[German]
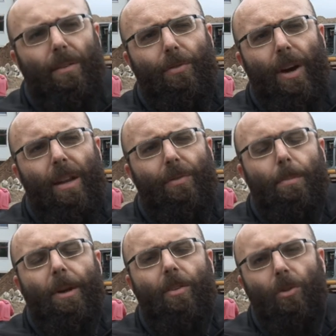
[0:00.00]
für eine
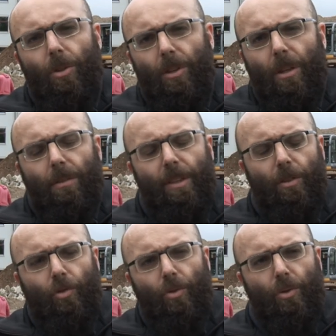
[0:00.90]
Verbesserung der
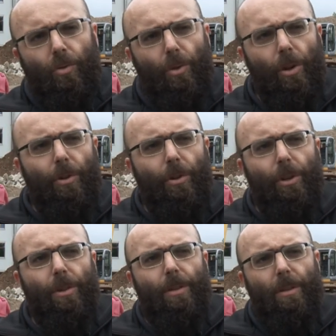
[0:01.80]
Gewässerstrukturen
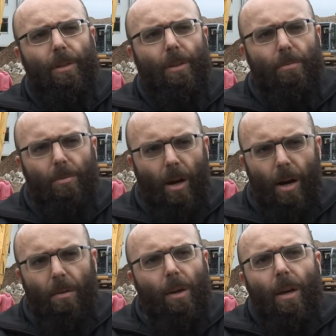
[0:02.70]
und äh, ja,